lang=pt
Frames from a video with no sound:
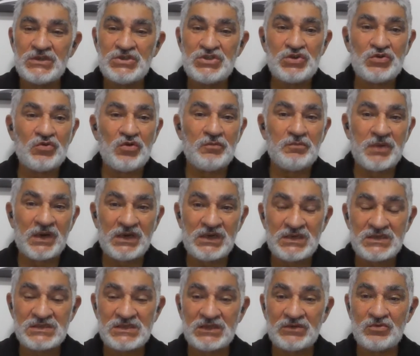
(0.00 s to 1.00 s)
de
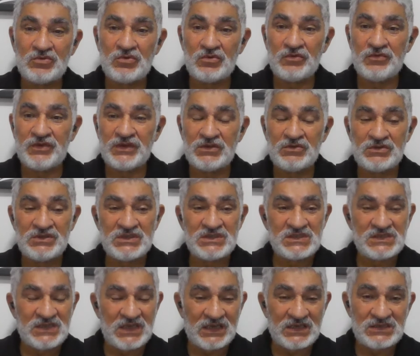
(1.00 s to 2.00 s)
cobrança do governo
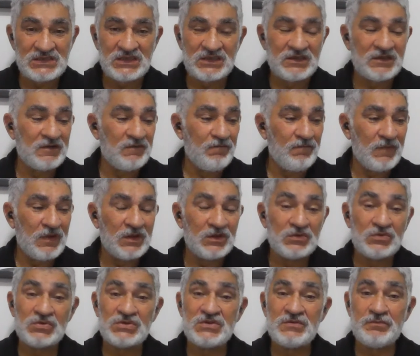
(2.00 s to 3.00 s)
de César
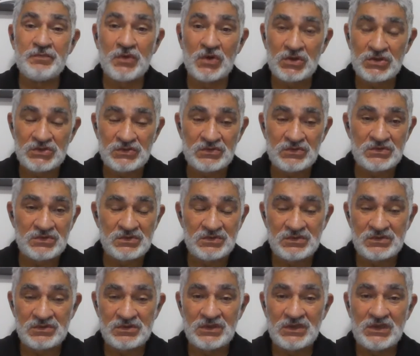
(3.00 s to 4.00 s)
dos
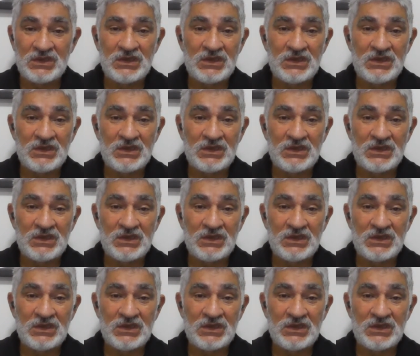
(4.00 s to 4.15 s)
impostos.